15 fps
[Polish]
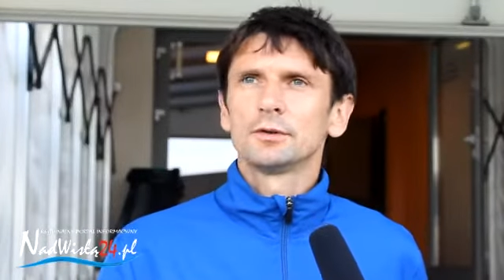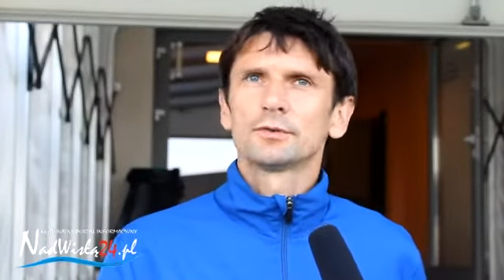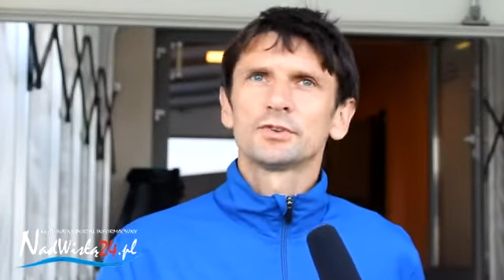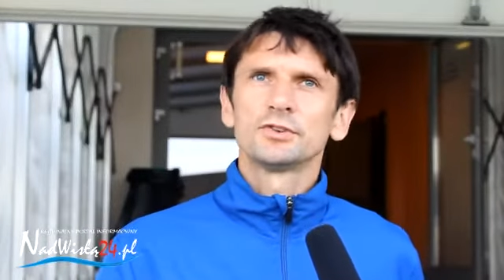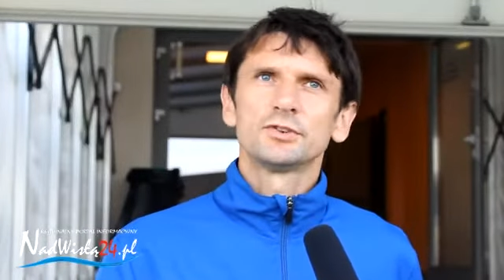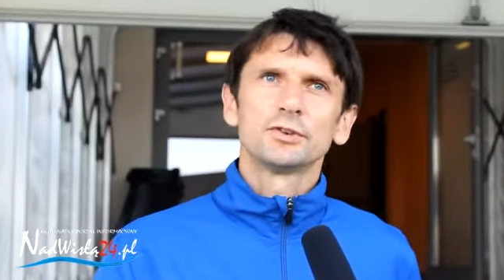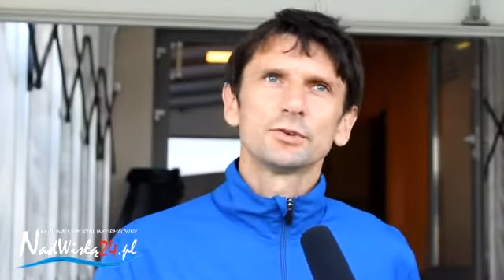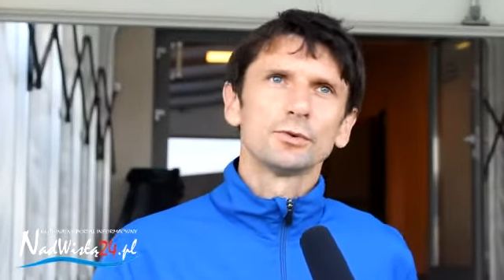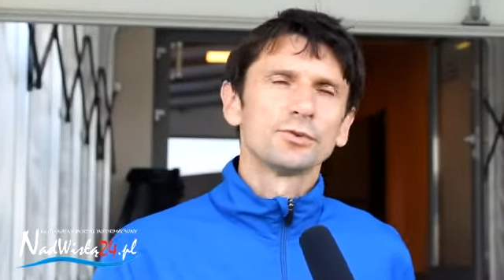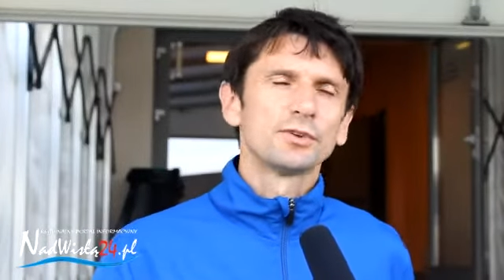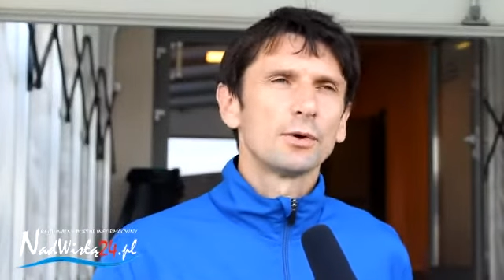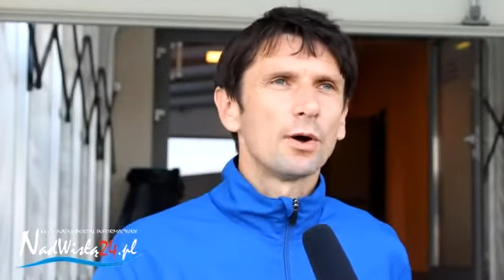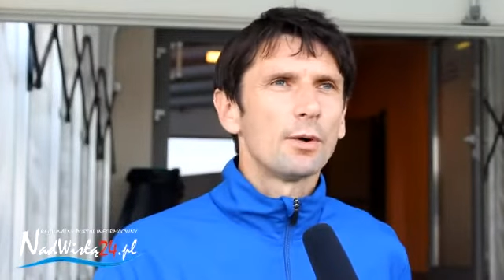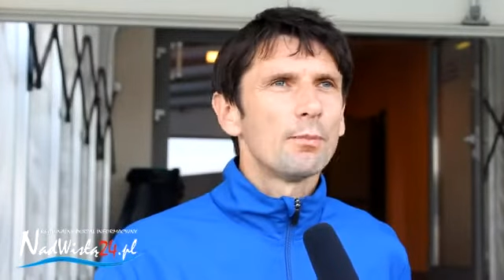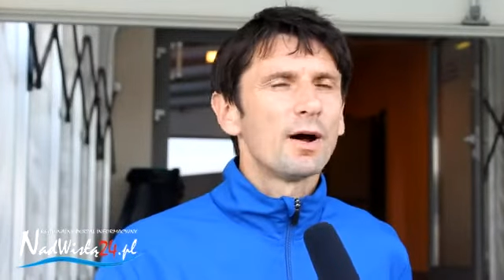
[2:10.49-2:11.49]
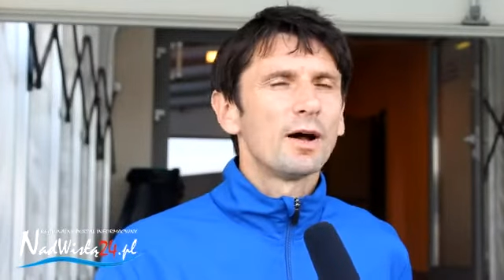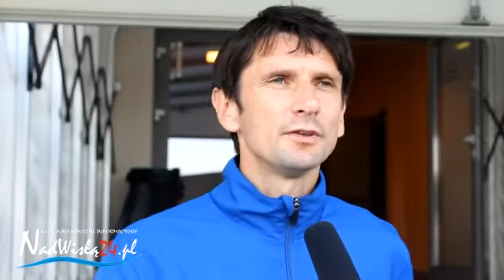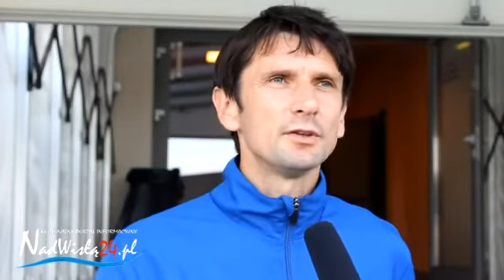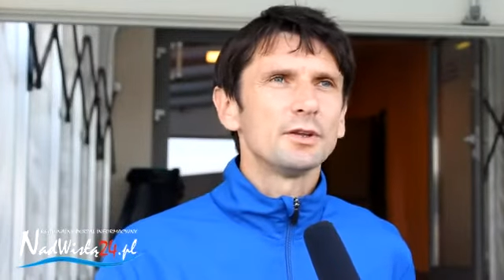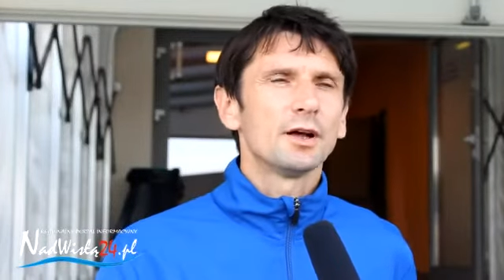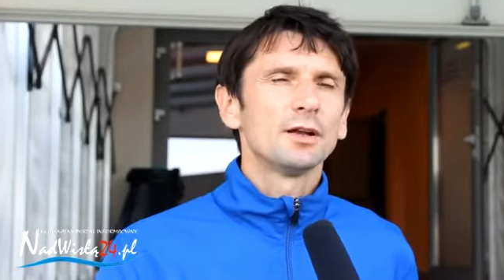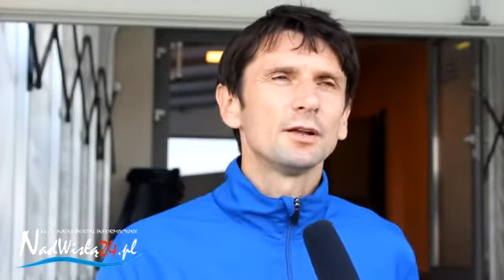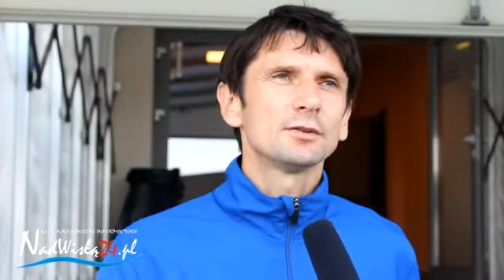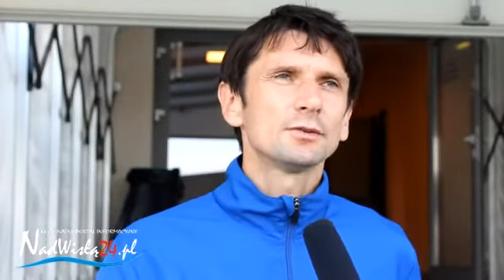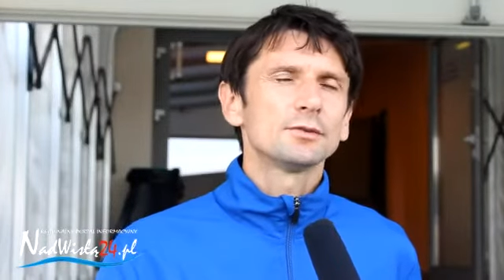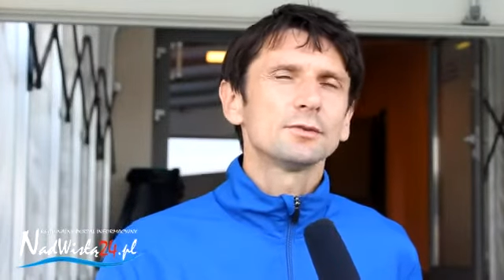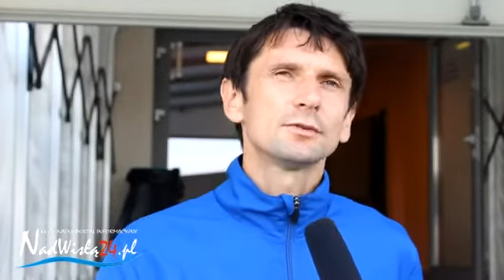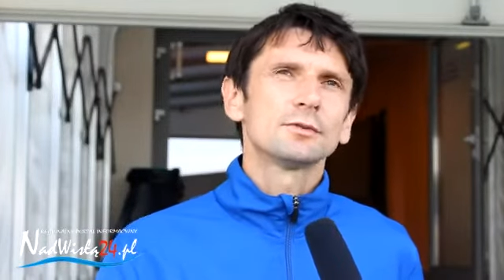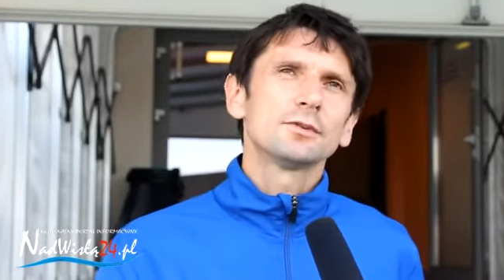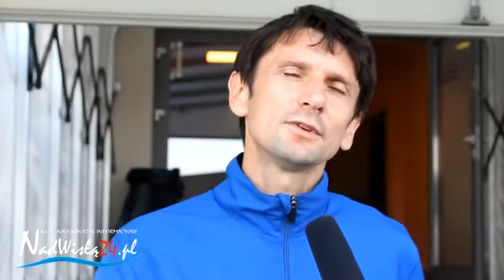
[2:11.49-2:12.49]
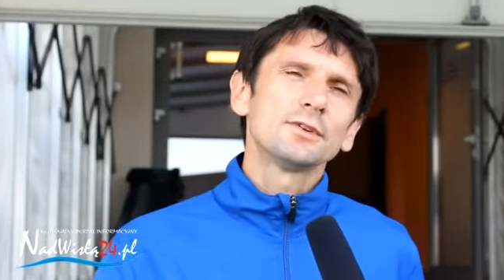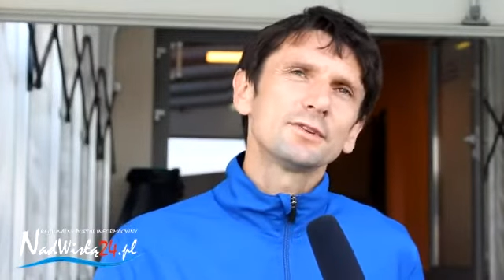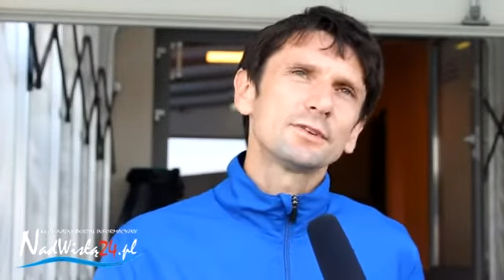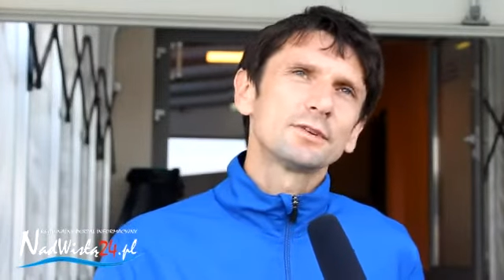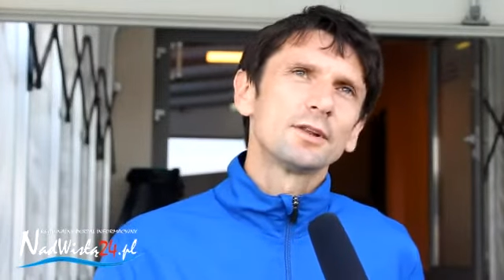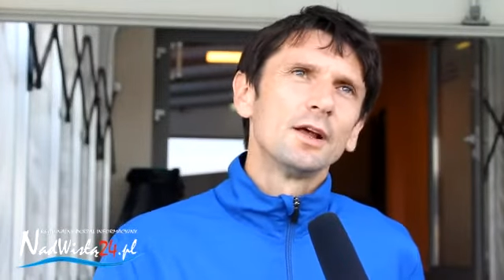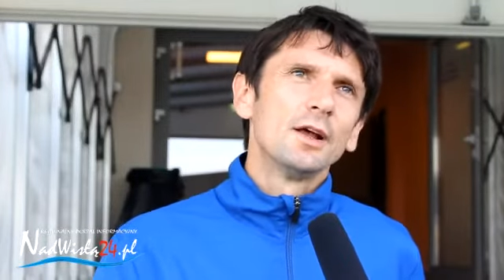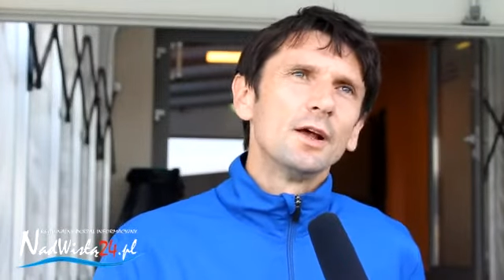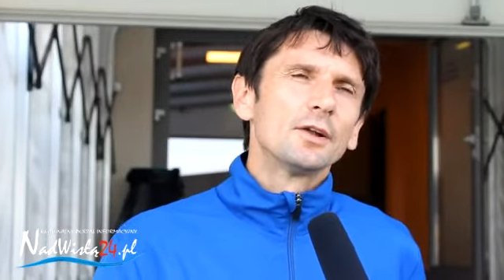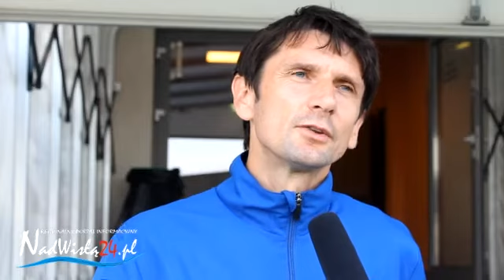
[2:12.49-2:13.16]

y, wszyscy są załamani, ale to, to, jest,